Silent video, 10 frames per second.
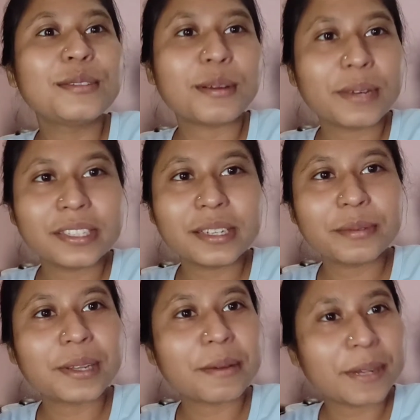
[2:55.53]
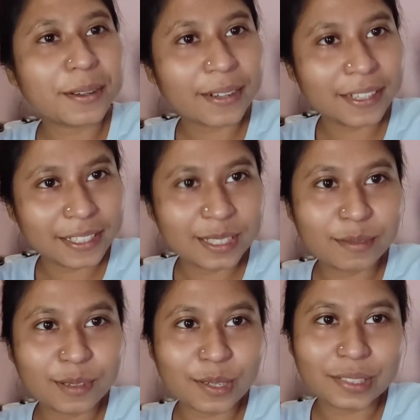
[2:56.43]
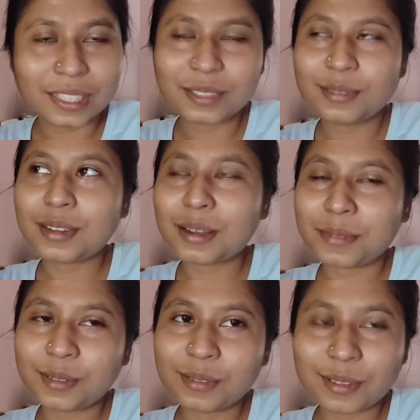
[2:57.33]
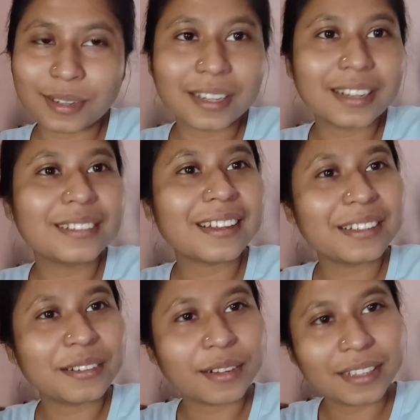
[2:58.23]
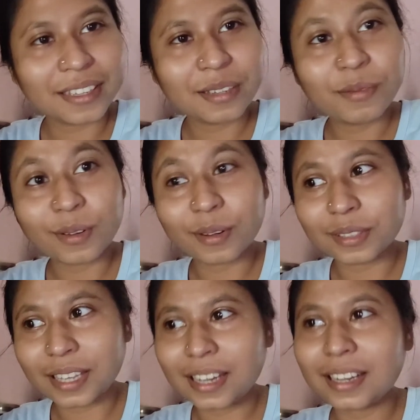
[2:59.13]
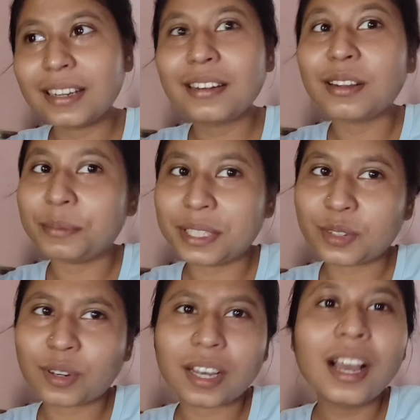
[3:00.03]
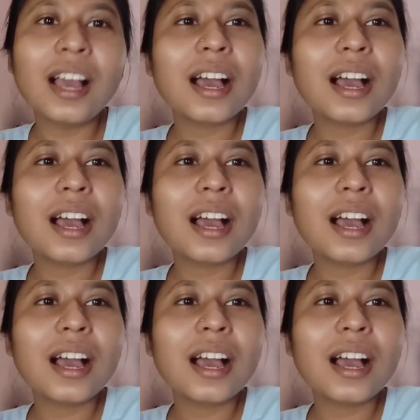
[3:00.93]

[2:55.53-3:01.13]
সবাই যেমন আমার ঘরে এসে ব্লগ দেখছো আমারও দরকার তাদের ঘরে গিয়ে ব্লগ দেখার কমেন্ট করা